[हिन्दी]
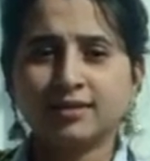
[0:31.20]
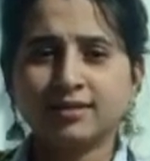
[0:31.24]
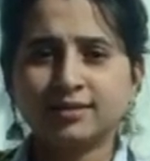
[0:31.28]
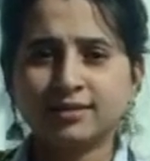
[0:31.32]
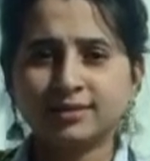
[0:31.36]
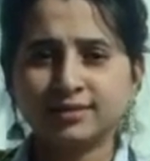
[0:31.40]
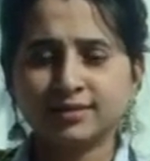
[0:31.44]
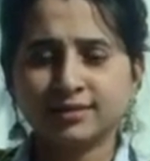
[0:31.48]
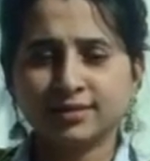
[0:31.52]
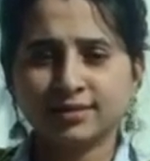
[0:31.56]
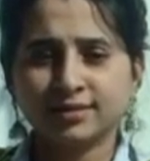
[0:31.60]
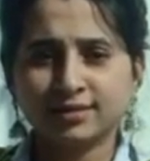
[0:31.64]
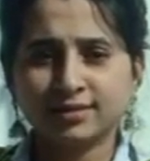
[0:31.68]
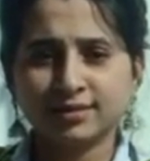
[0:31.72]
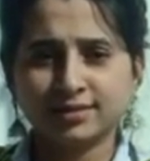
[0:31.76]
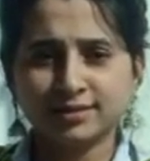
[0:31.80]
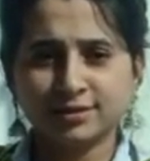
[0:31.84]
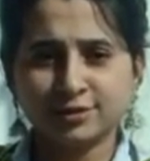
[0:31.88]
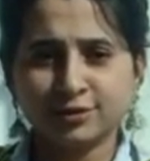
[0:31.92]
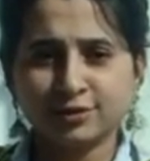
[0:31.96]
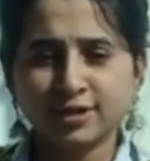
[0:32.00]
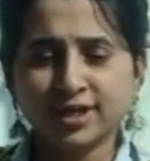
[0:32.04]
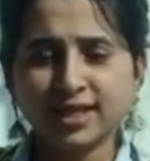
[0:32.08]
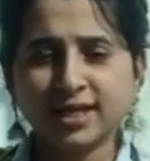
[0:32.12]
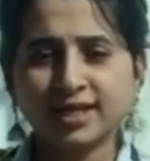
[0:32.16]

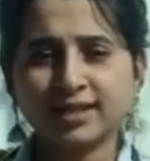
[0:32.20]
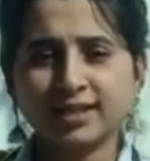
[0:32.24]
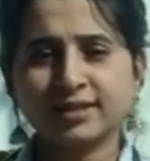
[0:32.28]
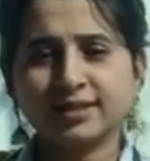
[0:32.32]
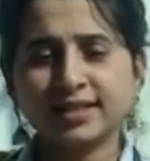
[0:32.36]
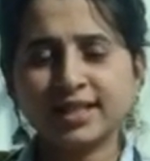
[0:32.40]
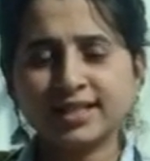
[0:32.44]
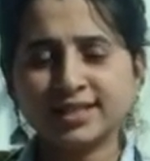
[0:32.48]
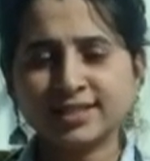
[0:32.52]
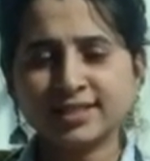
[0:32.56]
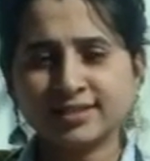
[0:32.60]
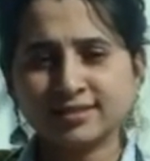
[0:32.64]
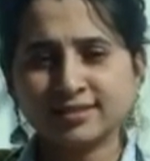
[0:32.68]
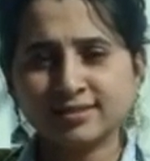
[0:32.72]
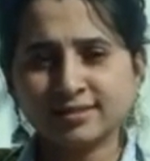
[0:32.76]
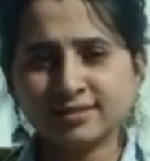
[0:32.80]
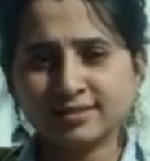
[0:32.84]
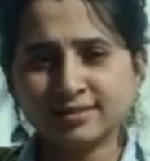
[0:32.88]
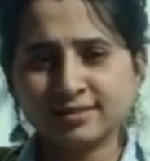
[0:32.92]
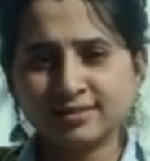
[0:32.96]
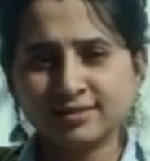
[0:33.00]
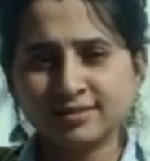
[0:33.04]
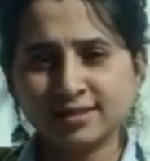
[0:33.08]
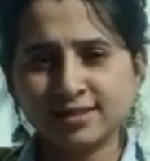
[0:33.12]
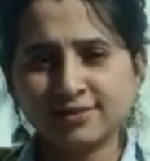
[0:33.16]
और जो है ना
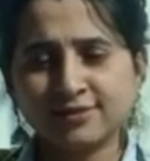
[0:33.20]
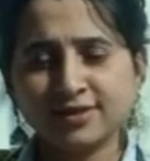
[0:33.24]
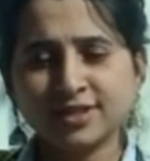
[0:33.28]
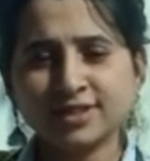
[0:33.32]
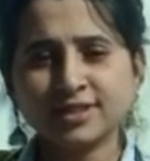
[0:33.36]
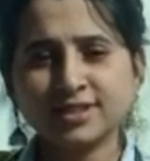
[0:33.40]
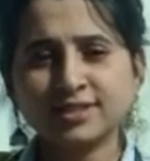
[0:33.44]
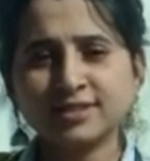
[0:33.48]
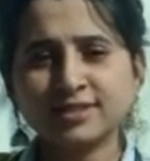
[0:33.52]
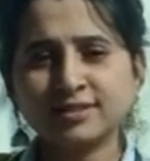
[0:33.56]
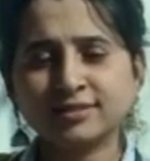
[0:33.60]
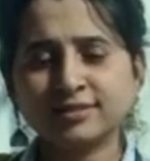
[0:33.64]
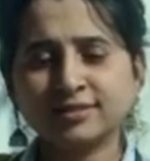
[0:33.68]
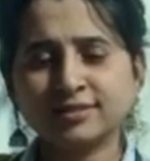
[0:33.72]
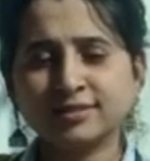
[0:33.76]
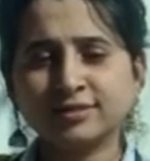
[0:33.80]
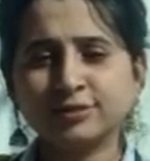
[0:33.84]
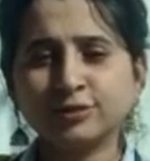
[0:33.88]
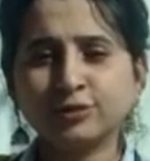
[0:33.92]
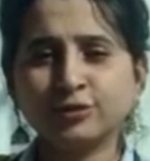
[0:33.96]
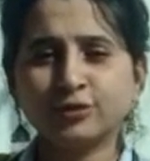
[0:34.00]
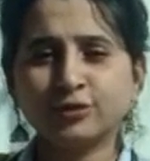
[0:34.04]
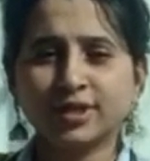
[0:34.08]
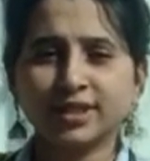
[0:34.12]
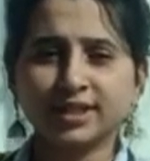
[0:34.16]
टेंशन की वजह से सर
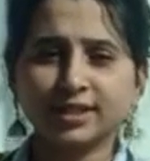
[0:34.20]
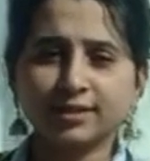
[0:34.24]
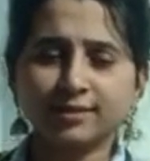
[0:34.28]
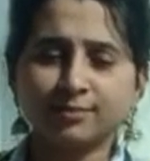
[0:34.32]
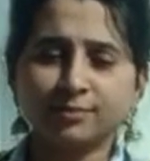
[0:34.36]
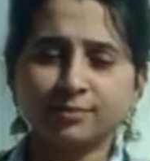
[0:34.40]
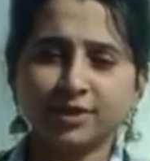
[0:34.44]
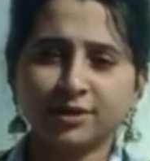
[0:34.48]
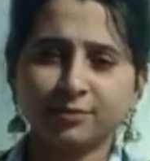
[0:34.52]
दर्द हो रहा है या